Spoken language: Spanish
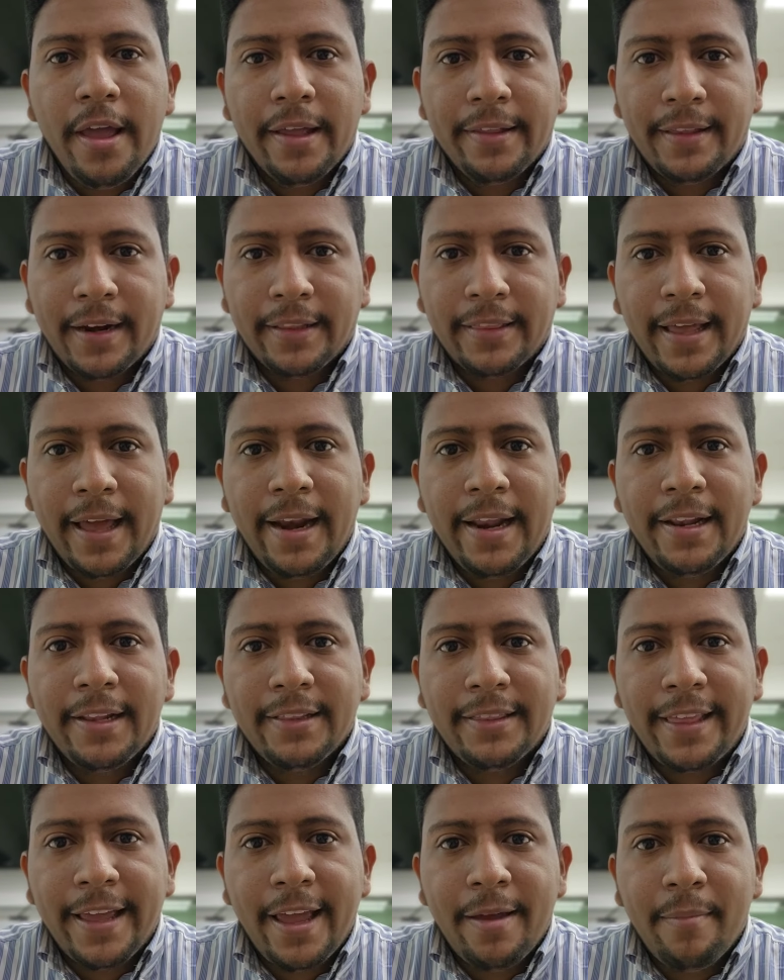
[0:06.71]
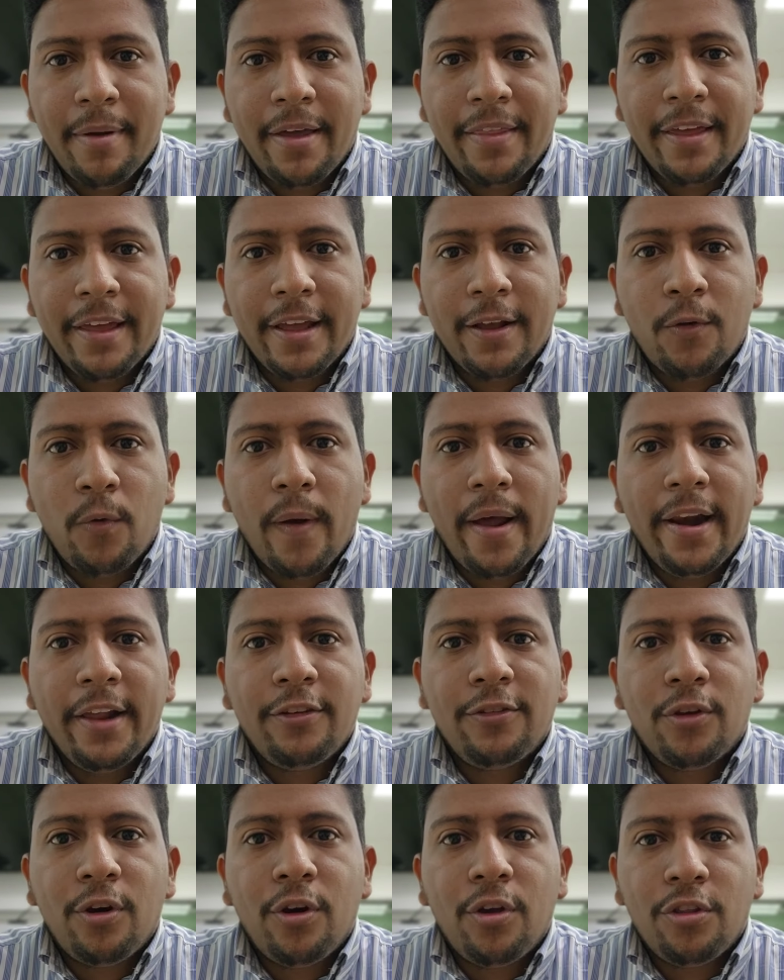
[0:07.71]
tratar el tema de cuáles
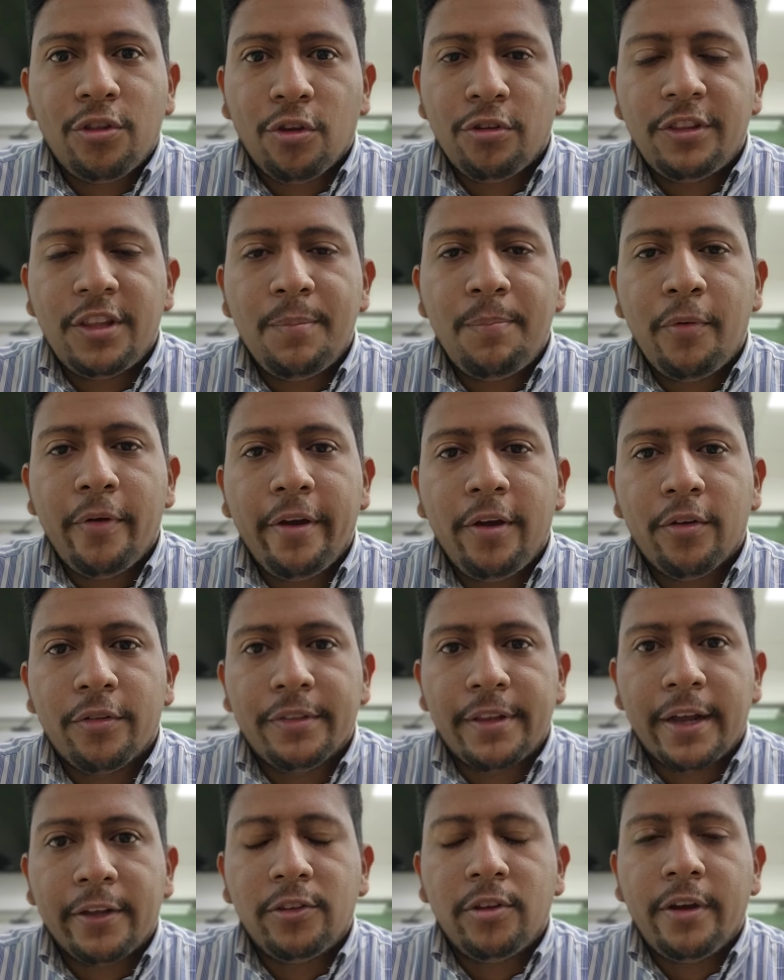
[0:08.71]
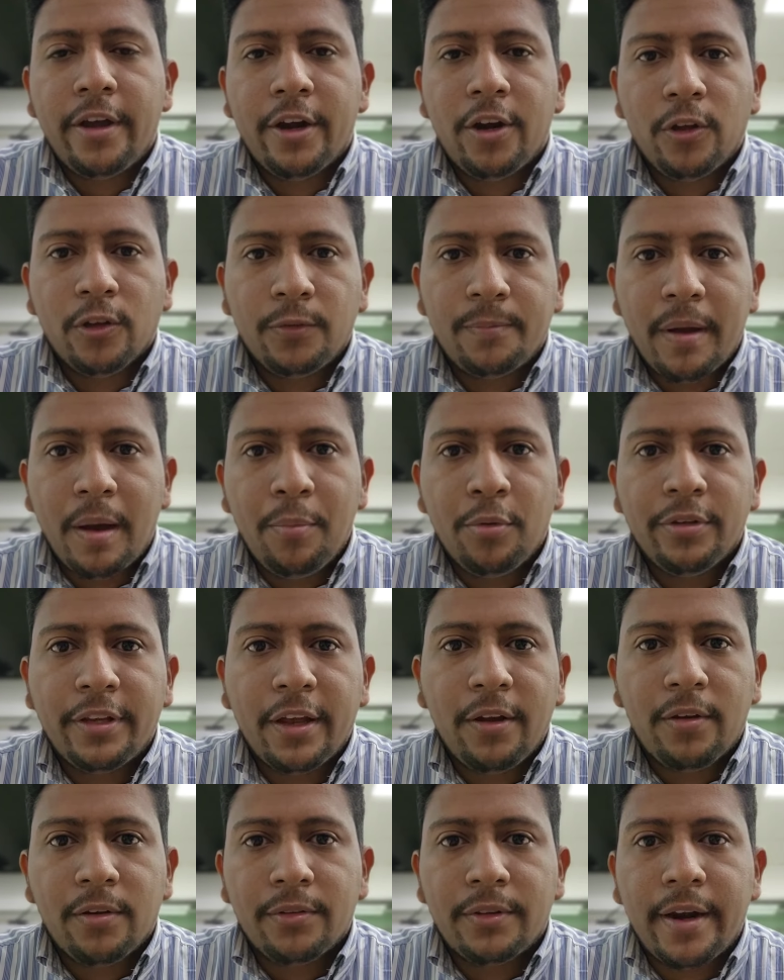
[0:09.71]
son los dos tipos de contratos que nos vamos a
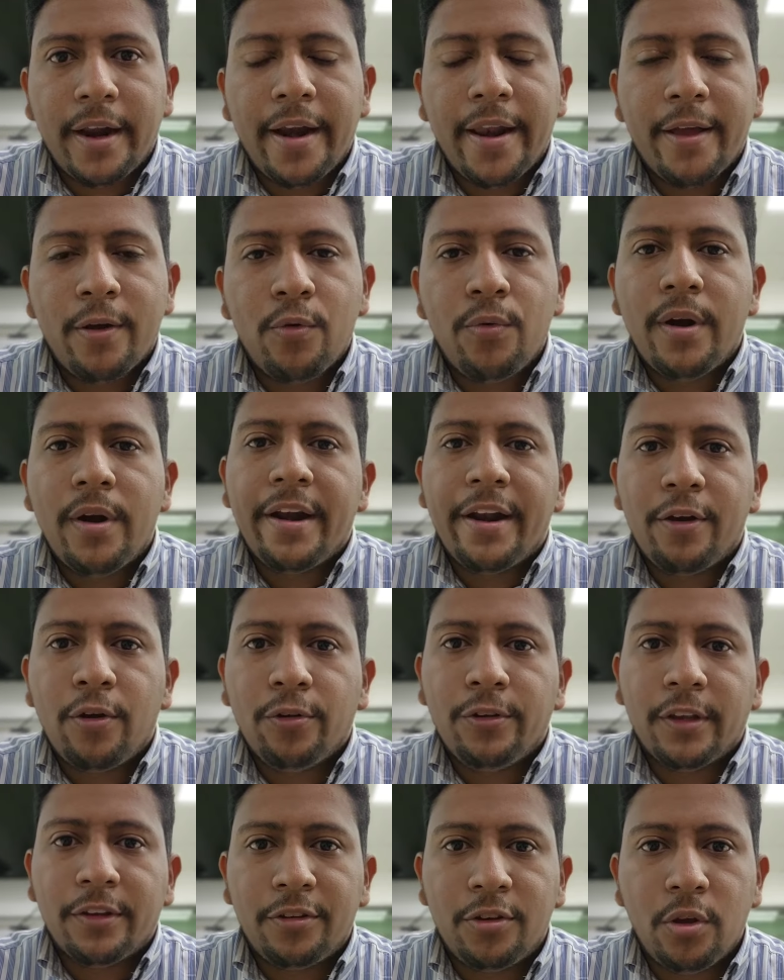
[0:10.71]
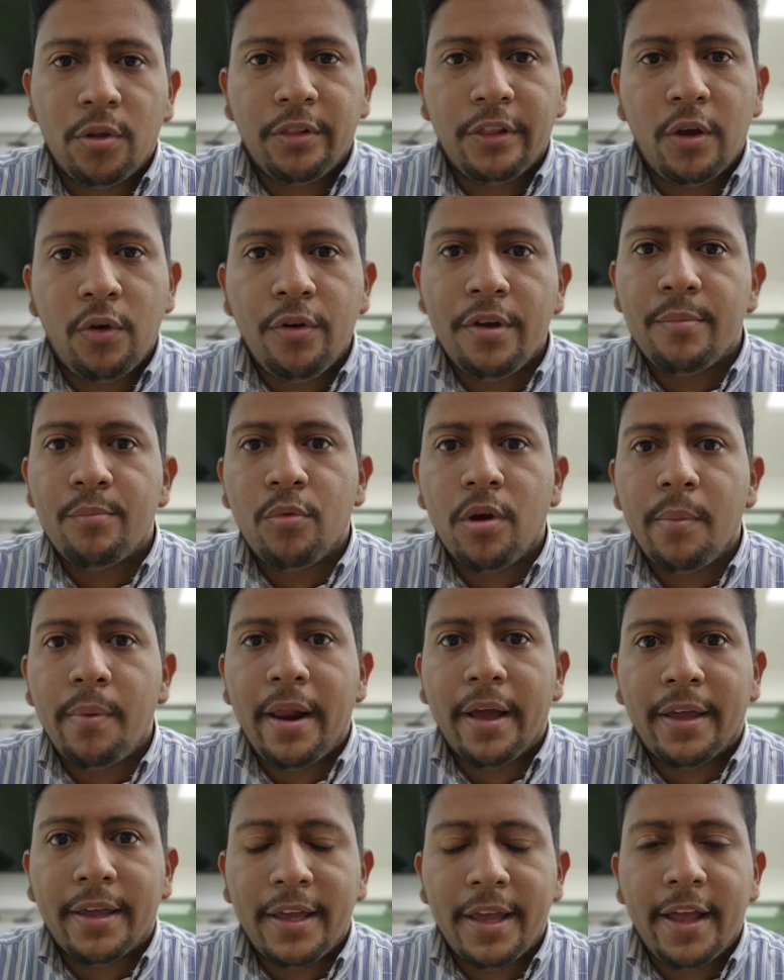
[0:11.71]
encontrar en una negociación de un inmueble
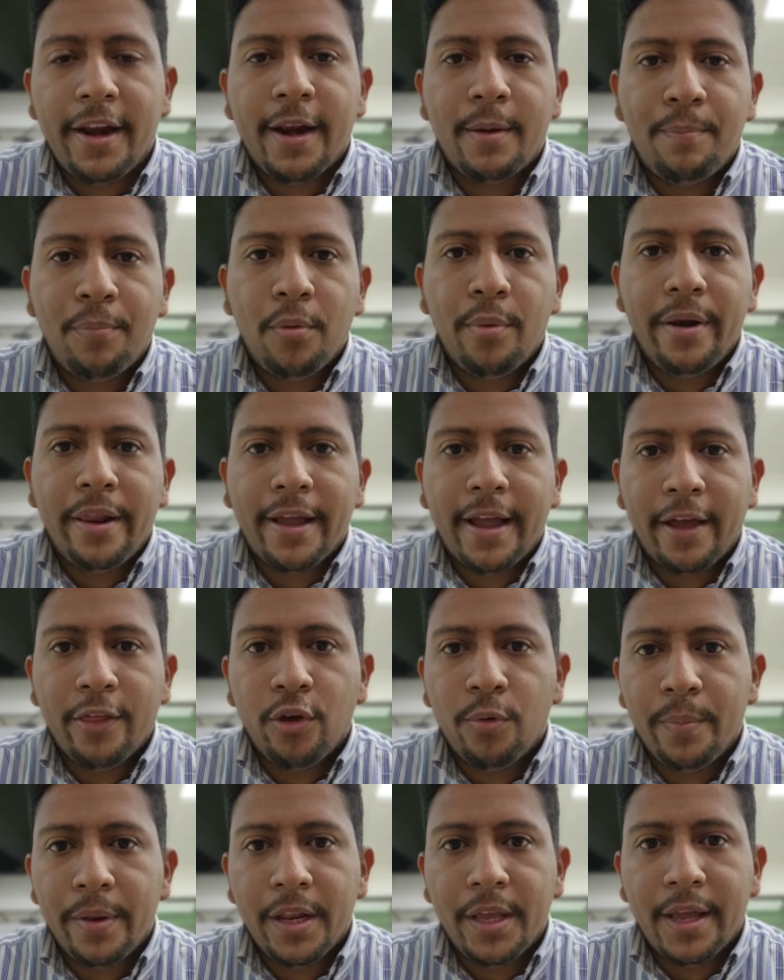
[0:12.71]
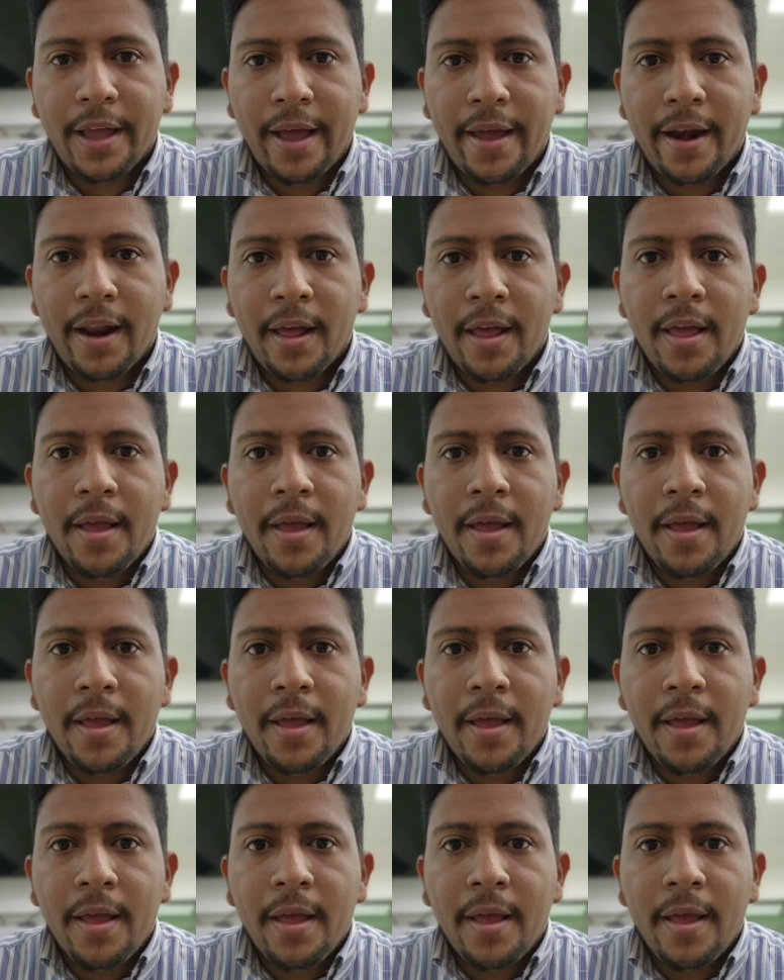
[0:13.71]
aquí en República Dominicana.